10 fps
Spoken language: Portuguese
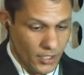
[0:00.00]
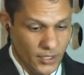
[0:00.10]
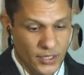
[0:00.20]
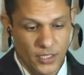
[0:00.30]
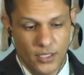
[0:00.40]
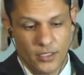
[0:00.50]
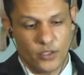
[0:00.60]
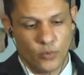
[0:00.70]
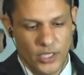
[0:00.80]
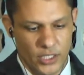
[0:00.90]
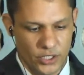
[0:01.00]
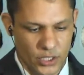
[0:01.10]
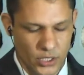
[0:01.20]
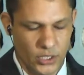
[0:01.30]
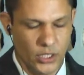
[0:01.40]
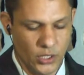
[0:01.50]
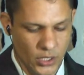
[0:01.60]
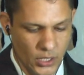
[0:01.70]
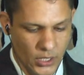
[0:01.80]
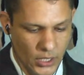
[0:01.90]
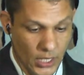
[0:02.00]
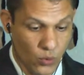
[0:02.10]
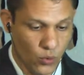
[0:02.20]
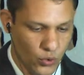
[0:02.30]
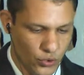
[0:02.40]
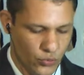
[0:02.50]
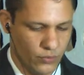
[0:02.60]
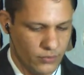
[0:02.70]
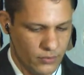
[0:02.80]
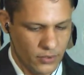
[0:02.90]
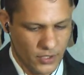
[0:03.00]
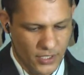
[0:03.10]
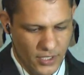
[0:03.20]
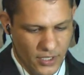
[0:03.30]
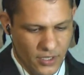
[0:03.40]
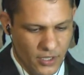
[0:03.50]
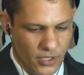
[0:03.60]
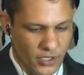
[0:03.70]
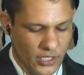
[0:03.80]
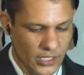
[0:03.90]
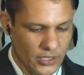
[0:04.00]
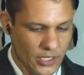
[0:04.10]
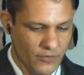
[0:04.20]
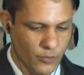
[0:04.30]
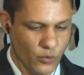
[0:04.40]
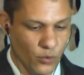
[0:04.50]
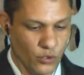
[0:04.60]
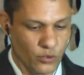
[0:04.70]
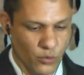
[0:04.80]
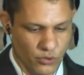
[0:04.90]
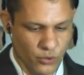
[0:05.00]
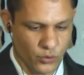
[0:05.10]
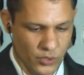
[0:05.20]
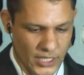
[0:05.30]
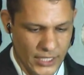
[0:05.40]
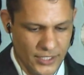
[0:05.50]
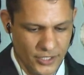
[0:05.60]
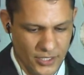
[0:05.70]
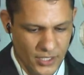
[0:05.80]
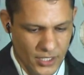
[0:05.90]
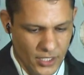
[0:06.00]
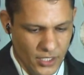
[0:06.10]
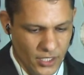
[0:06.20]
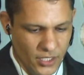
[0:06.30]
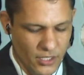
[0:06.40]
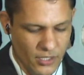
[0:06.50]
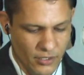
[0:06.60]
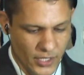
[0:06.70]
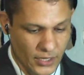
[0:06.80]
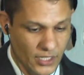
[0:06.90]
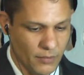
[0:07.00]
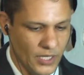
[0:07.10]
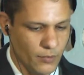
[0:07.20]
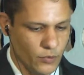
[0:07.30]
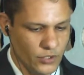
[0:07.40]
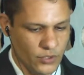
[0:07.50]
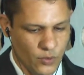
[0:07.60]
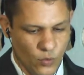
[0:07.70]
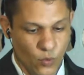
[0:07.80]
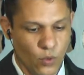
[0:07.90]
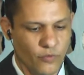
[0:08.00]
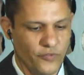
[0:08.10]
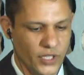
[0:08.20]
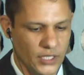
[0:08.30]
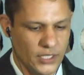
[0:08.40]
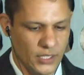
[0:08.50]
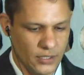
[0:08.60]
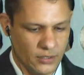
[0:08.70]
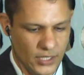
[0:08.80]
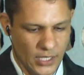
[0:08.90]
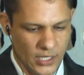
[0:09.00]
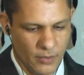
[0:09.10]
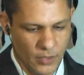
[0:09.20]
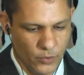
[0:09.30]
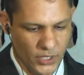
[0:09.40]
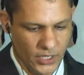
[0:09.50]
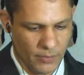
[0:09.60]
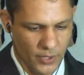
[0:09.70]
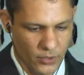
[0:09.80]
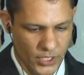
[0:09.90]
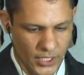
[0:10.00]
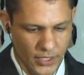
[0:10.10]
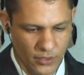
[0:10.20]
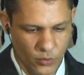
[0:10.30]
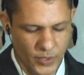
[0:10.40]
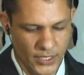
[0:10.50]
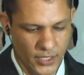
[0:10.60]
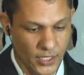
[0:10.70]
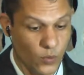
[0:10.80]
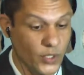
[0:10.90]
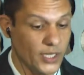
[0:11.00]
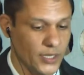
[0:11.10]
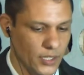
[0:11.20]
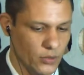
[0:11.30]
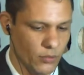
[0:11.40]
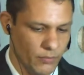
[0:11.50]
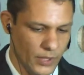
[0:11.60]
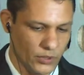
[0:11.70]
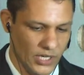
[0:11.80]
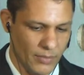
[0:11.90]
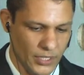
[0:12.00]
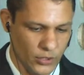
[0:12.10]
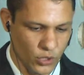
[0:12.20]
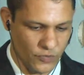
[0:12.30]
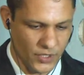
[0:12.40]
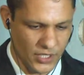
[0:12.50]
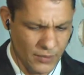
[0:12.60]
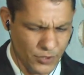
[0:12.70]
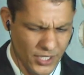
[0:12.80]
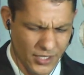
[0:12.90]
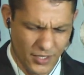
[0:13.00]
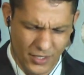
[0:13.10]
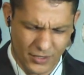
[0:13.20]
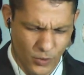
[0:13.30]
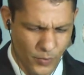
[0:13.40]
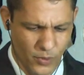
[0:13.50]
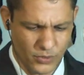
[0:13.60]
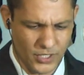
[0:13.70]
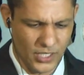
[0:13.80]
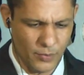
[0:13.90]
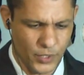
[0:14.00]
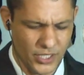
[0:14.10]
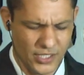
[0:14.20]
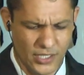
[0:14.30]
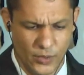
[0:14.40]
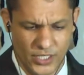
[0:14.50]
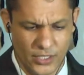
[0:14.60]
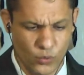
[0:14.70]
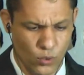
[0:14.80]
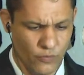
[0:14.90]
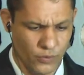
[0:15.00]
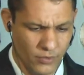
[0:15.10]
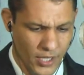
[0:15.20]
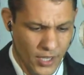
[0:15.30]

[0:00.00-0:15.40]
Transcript: Em seguida, no mês de, de agosto, já estávamos com, com os outros ares e recebemos o convite da Câmara Municipal de Igaraçu para ser reconhecido pelo trabalho que nós fizemos em tão pouco tempo. A gente, eu ainda novo,